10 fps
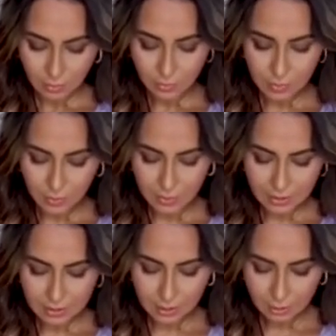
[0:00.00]
من بعد
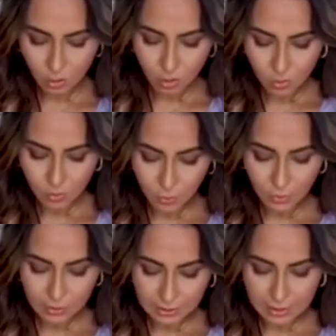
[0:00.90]
كنقومو
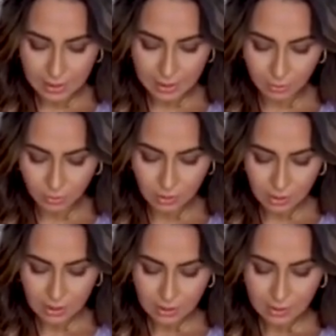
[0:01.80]
بالوضع ديالو
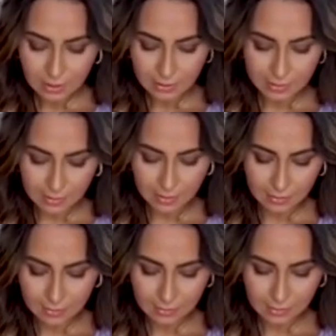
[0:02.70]
على
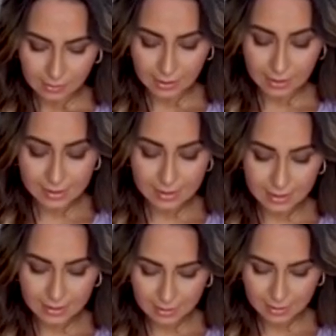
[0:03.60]

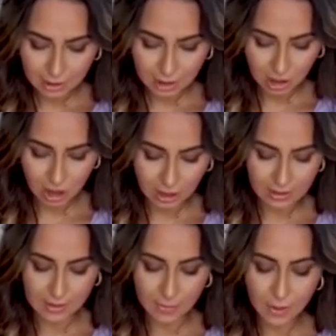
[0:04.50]
الخصلات ديال الشعر
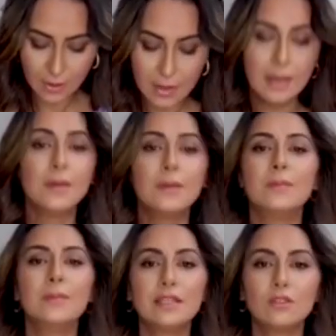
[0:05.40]
ديالنا
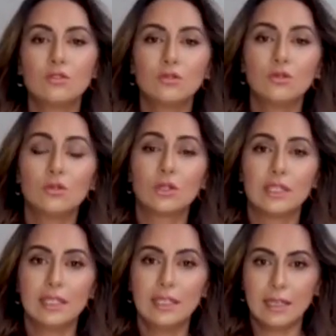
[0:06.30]
من الجذور
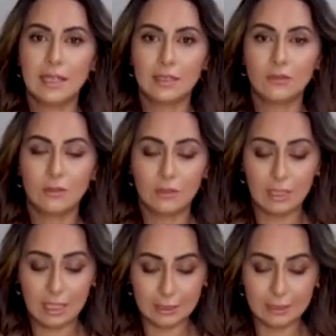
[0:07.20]
الى الأطف... الى
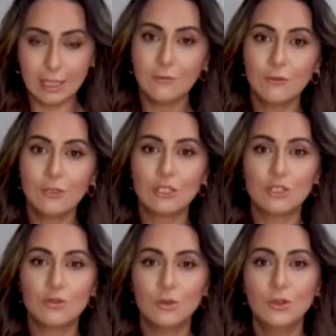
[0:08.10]
الاطراف
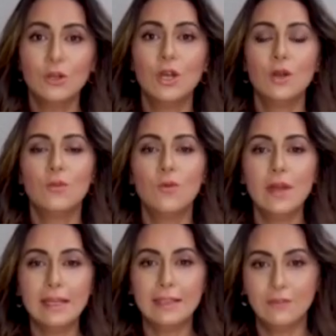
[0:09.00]
وكنجمعوه
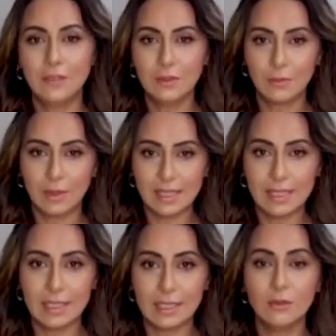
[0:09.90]
بواحد الفيلم
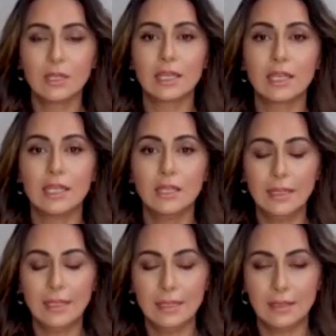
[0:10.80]
بلاستيكي وكنخليوه
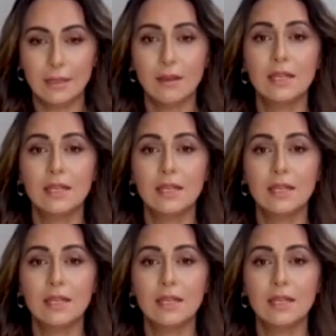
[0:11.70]
حتى